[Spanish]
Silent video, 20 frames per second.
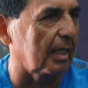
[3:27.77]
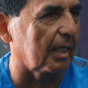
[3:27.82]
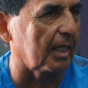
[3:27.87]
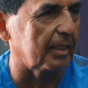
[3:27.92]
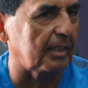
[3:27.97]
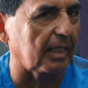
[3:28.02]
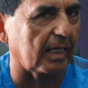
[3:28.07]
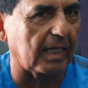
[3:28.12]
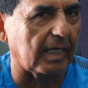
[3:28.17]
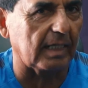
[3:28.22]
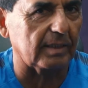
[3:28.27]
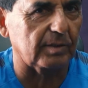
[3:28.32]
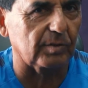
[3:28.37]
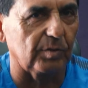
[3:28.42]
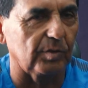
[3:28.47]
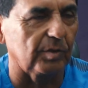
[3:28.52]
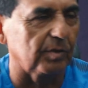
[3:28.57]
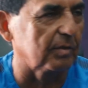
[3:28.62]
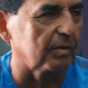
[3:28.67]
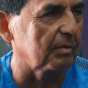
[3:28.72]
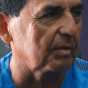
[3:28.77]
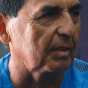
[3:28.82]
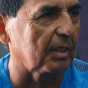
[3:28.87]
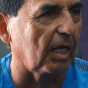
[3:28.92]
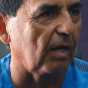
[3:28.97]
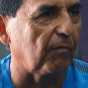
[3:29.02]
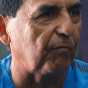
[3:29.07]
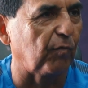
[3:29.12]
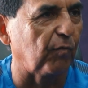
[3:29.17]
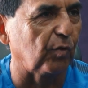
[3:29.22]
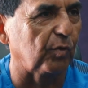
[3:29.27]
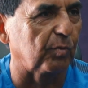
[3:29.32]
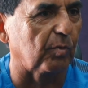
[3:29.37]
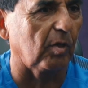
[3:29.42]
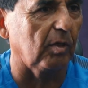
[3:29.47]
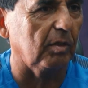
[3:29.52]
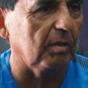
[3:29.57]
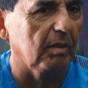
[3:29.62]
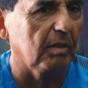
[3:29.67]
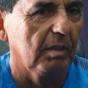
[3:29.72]
en este caso en el
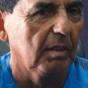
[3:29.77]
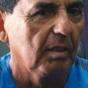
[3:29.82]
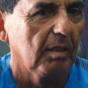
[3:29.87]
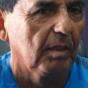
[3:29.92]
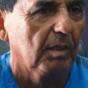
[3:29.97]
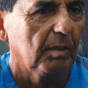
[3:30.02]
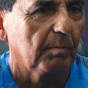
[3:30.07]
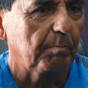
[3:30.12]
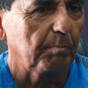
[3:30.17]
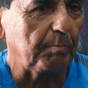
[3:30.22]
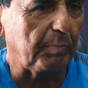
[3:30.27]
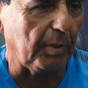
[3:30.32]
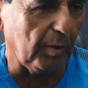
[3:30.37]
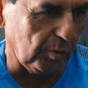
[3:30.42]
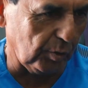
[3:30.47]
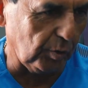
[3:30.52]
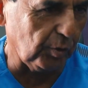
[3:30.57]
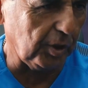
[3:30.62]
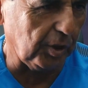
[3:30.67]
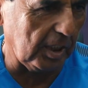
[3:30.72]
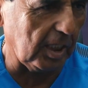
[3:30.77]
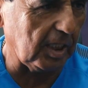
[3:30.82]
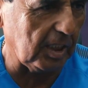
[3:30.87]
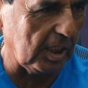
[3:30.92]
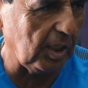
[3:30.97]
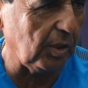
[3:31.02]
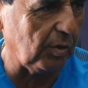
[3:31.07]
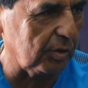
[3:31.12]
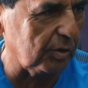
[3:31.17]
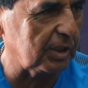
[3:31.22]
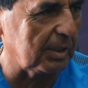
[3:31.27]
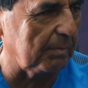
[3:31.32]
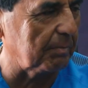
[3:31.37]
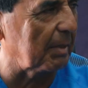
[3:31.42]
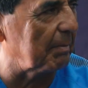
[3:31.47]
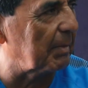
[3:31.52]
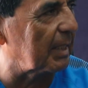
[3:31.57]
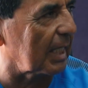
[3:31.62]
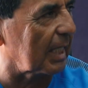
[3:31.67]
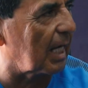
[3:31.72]
fútbol, pero yo desde niño siempre
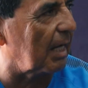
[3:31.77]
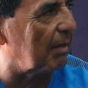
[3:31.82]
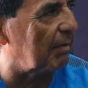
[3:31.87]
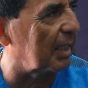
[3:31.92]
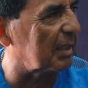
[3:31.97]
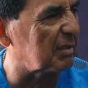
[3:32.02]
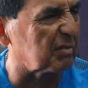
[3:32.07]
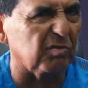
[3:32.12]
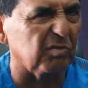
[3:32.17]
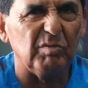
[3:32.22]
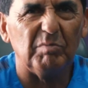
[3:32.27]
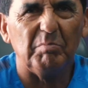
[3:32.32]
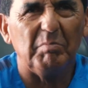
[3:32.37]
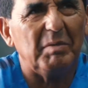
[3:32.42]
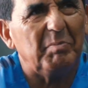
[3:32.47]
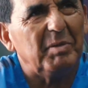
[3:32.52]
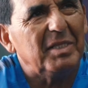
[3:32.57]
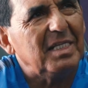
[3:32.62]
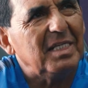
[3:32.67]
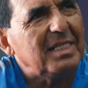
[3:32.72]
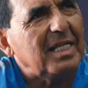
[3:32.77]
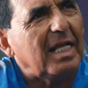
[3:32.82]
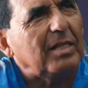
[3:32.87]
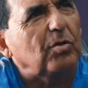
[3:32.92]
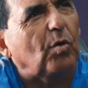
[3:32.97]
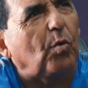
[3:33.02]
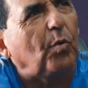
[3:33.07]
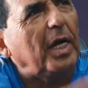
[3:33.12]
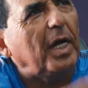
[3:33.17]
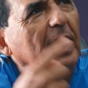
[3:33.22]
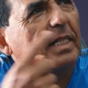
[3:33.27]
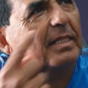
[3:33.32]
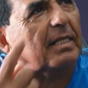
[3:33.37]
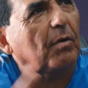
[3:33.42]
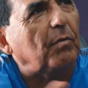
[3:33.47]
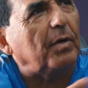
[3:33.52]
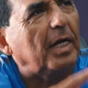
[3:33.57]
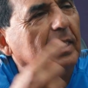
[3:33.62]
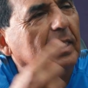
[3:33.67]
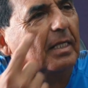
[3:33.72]
manejaba eso. Yo me metí dando vuelta,
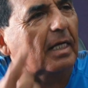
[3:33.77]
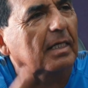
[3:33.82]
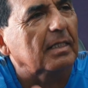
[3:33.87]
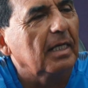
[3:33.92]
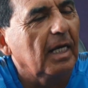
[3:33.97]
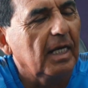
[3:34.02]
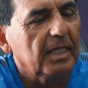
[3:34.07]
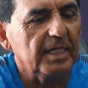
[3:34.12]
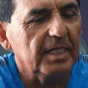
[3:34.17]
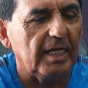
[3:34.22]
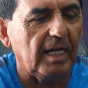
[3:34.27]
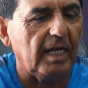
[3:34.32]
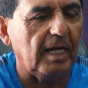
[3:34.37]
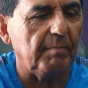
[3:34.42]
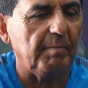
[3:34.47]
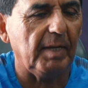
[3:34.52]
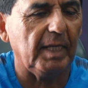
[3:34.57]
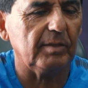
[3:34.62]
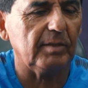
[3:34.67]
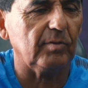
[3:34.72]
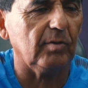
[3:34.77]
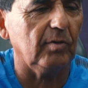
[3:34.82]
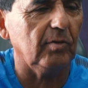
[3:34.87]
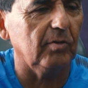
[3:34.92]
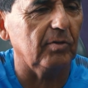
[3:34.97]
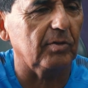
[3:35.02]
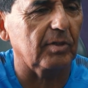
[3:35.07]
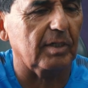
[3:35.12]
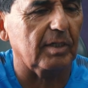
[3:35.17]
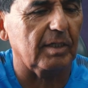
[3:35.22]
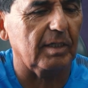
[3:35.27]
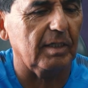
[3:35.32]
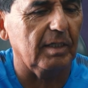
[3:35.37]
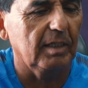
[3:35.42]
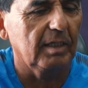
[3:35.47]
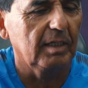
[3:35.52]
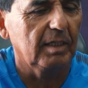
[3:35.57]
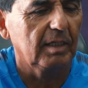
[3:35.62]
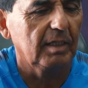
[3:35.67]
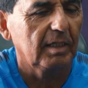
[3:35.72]
vuelta. Y el elemento
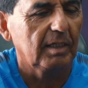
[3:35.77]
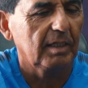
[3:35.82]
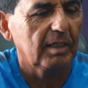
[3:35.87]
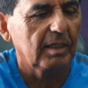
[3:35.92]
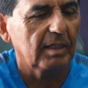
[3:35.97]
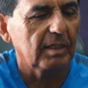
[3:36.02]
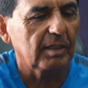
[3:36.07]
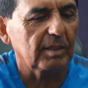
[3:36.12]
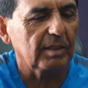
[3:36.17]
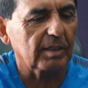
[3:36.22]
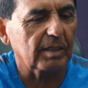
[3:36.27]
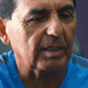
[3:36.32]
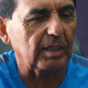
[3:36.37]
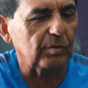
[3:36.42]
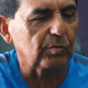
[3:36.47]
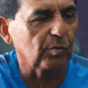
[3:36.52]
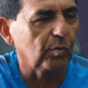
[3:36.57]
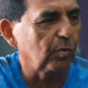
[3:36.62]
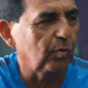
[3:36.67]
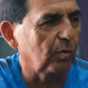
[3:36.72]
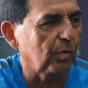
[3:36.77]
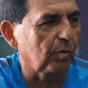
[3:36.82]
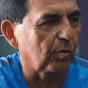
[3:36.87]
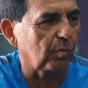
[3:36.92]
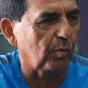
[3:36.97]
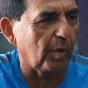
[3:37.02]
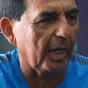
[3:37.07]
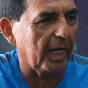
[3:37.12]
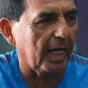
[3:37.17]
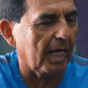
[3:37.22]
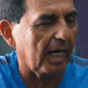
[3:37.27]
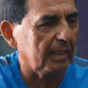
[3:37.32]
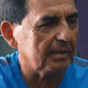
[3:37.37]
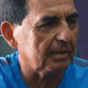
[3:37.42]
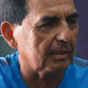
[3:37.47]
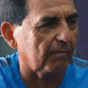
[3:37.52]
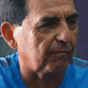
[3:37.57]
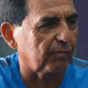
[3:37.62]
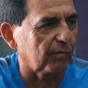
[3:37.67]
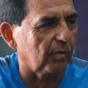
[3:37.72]
que tú juegas,
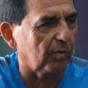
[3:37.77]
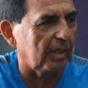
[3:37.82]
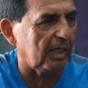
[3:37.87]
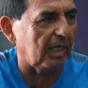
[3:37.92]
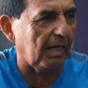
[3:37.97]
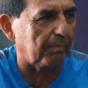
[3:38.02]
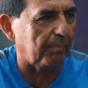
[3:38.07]
el fútbol, es